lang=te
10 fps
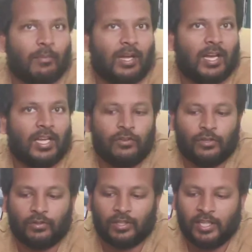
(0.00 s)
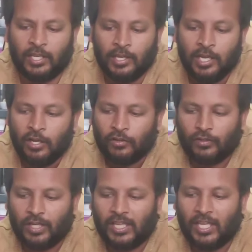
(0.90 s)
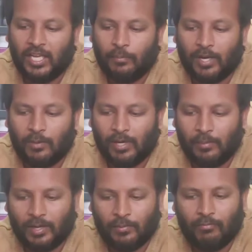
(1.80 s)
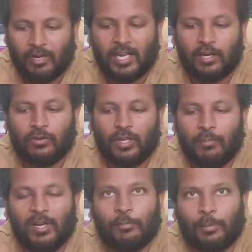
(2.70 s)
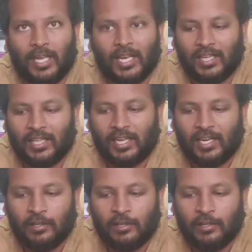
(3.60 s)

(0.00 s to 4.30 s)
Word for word: మనకి బాగా యూజ్ అవుతుంది సో ఇది మామూలుగా మనం వన్ ఆర్ టూ ఎంఎల్ స్ప్రేయింగ్కి అయితే